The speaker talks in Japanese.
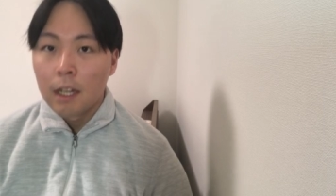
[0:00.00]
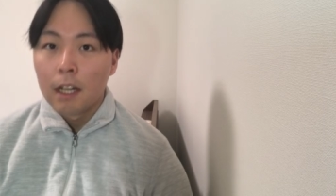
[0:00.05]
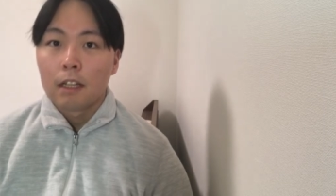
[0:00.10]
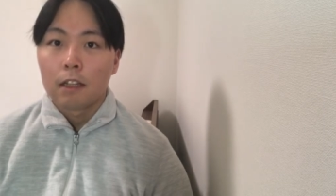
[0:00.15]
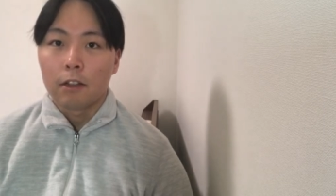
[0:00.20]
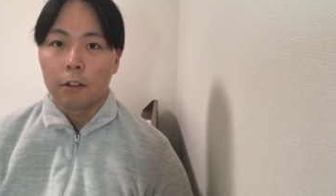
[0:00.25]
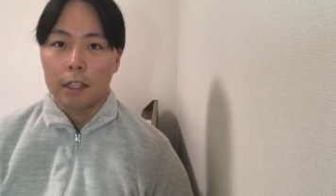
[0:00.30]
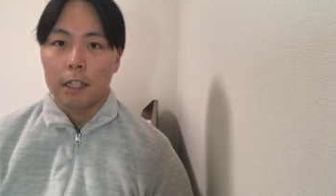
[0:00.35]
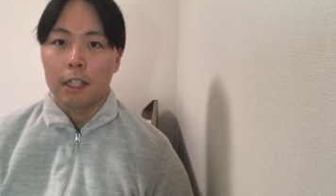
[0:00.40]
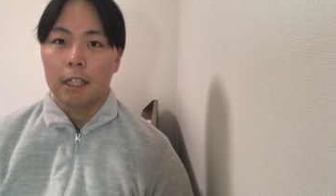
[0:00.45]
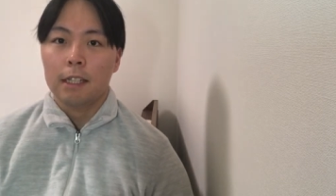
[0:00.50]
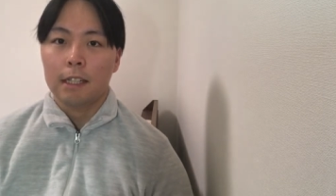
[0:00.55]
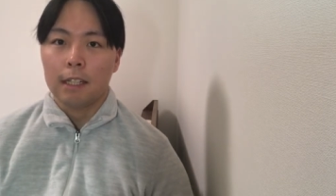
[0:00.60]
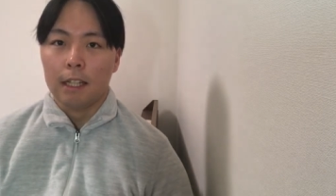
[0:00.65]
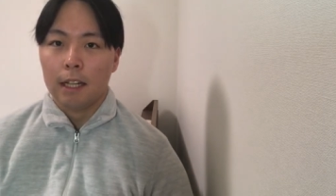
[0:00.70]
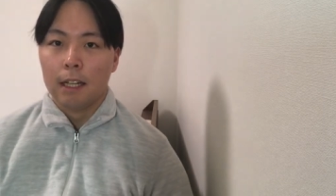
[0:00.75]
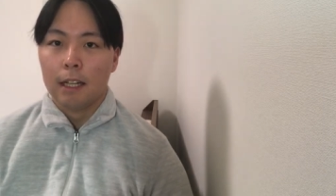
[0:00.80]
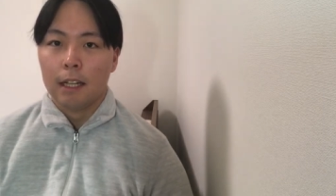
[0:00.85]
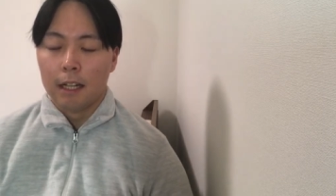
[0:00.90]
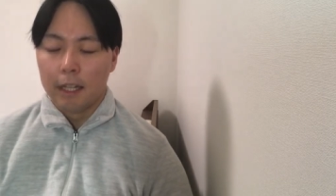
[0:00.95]
当然です
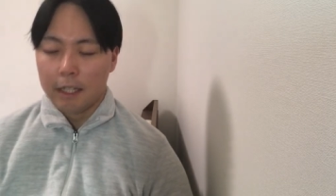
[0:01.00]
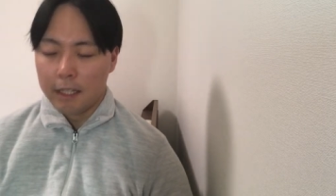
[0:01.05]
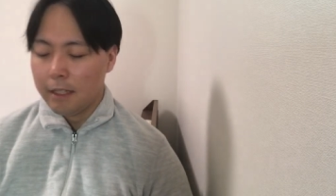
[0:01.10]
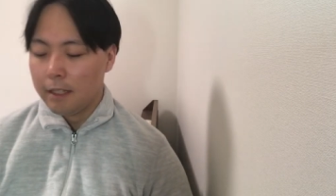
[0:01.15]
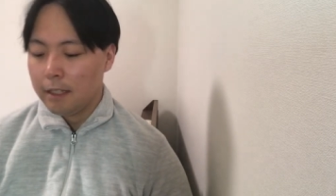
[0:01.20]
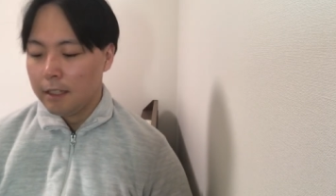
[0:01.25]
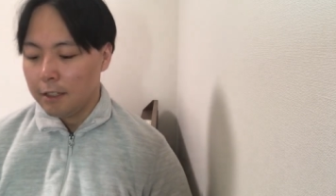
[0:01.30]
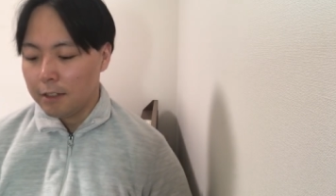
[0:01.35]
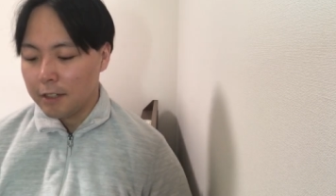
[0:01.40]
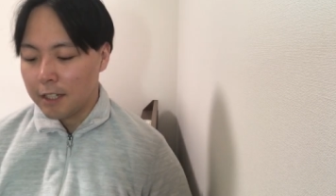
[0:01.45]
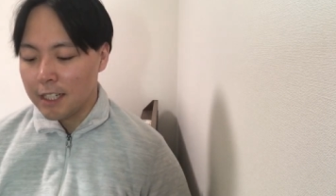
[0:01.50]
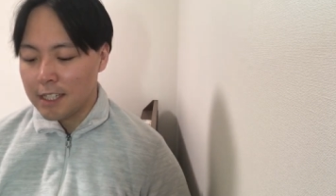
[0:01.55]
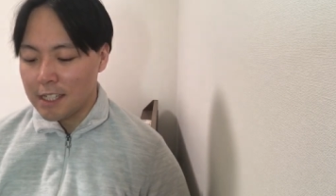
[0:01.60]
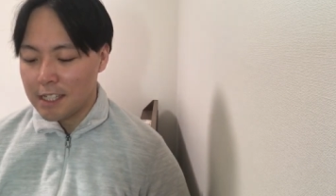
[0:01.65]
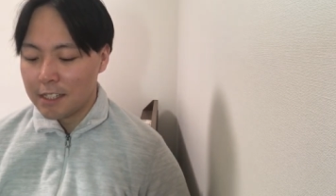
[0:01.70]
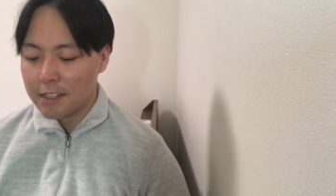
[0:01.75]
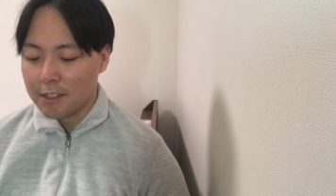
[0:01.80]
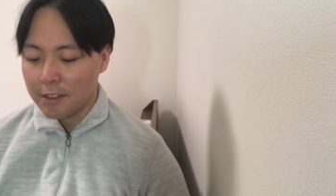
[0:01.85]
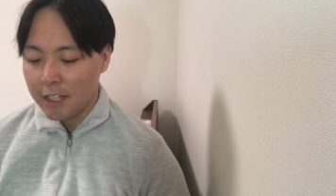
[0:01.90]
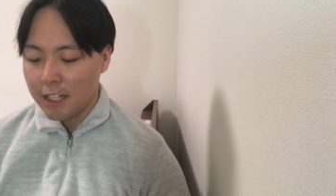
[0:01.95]
ね。はい。っていう感じ
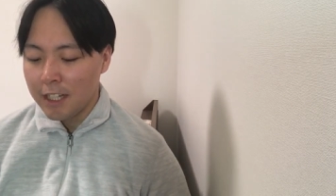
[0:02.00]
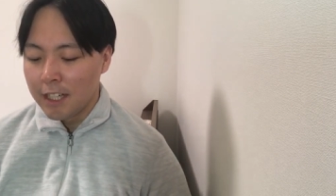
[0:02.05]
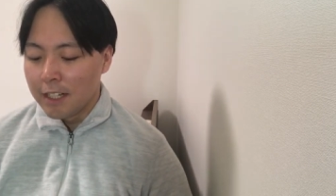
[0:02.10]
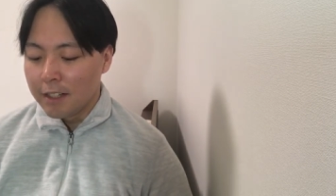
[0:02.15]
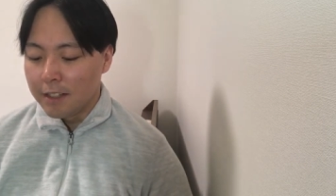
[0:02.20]
ですよね。